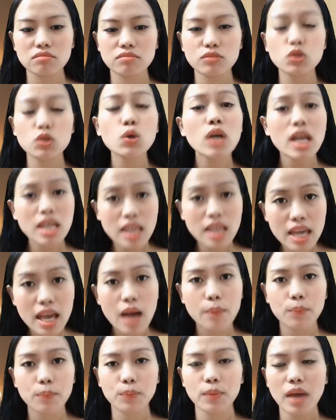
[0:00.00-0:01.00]
rút kinh
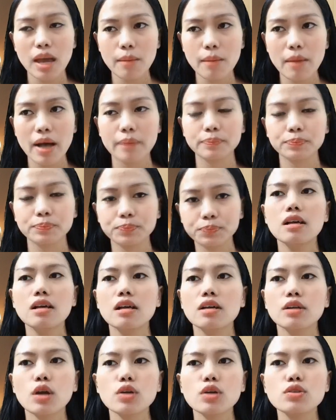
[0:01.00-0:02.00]
nghiệm em ạ
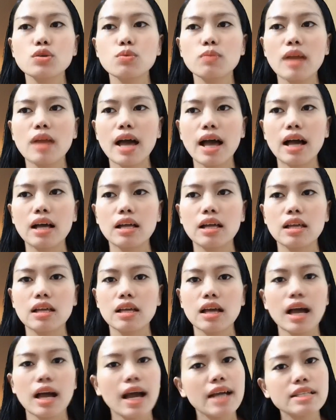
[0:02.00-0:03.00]
nói chung là
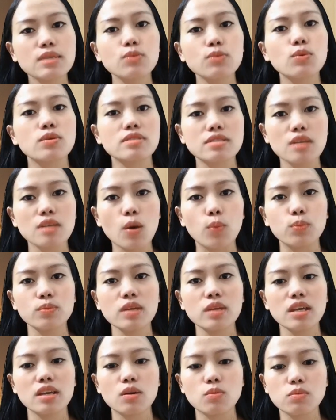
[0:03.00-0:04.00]
ai trong cuộc
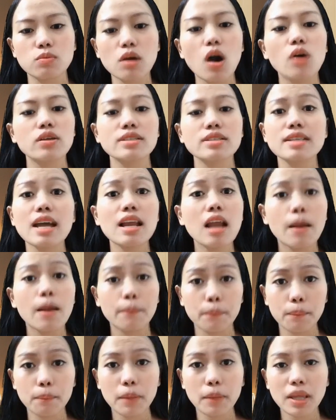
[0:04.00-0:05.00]
sống thì cũng có những sai lầm
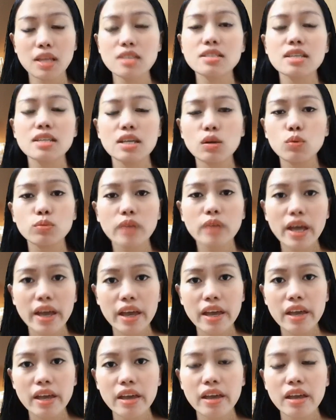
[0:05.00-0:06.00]
bản thân chị cũng
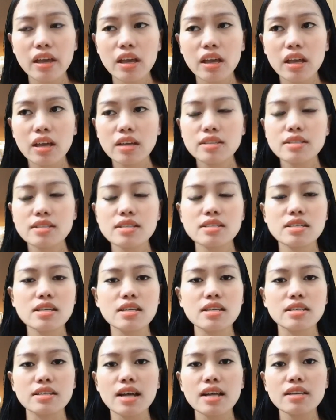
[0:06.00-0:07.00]
thế chị
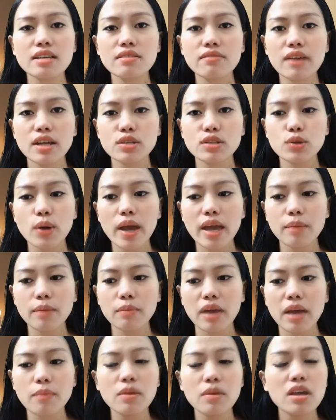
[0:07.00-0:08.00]
chỉ ra như vậy cho
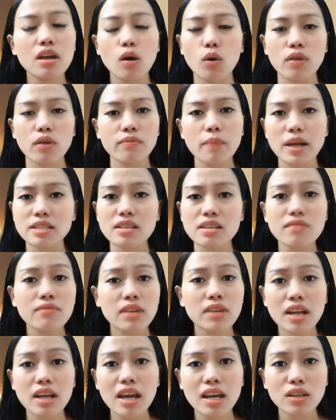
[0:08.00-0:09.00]
em để em hiểu về bản chất
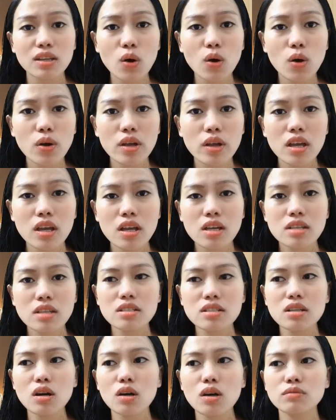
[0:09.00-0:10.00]
vấn đề thôi
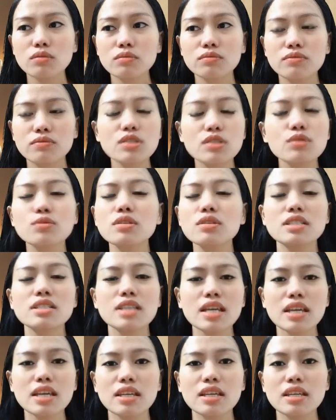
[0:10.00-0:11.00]
chứ còn ví dụ như
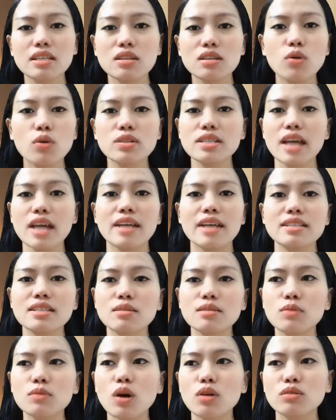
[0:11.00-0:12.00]
chị thì hồi trẻ
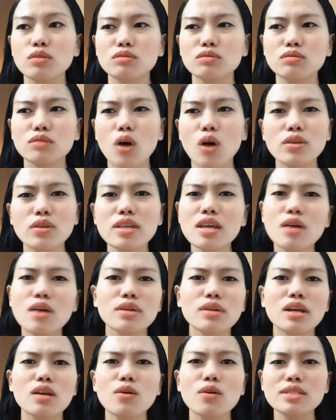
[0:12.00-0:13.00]
chị cũng còn có nhiều
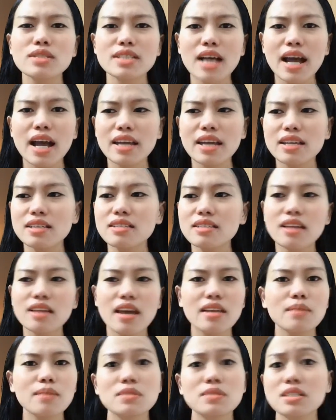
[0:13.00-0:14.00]
những cái lỗi sai như
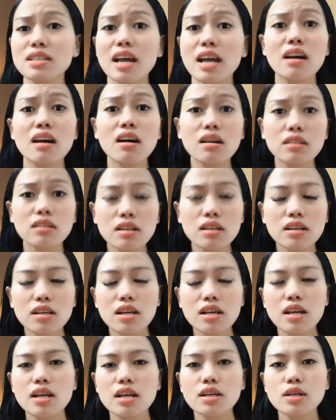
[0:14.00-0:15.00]
thế thậm chí sai hơn
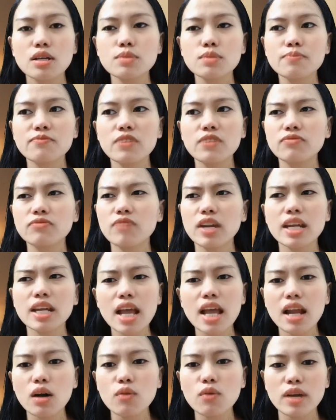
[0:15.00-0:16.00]
nên vấn
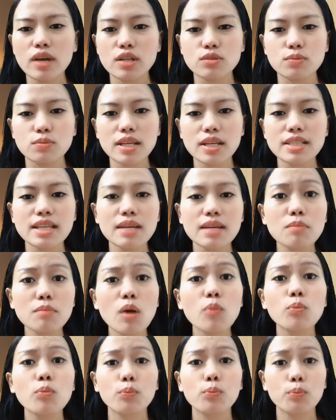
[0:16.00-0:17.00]
đề là không phải là chúng ta trách
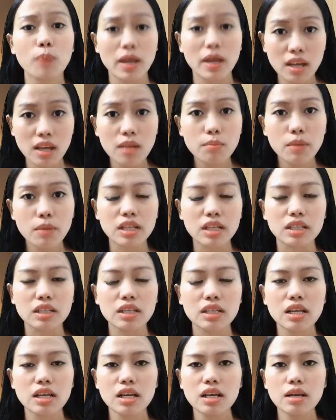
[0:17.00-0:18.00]
móc bản thân mình
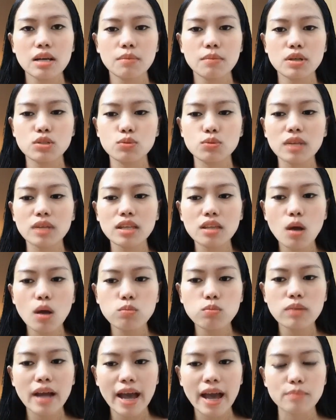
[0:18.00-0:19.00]
mà chúng ta
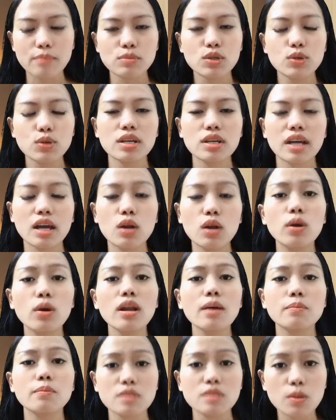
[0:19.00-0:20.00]
thông cảm cho những cái lỗi
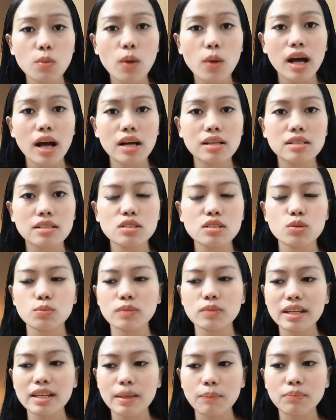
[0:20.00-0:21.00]
lầm trong quá khứ
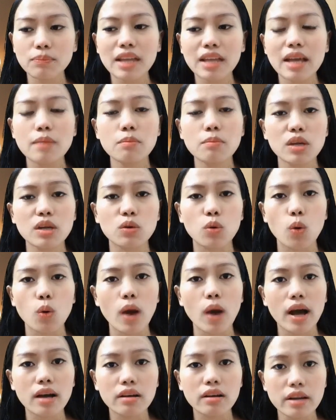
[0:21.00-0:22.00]
chúng ta nắm tay mình của
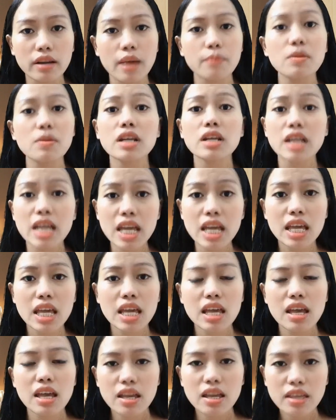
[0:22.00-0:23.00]
quá khứ để bước đi
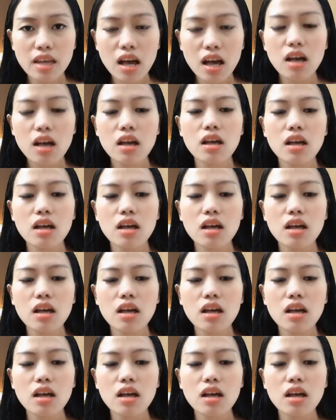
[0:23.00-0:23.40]
nhá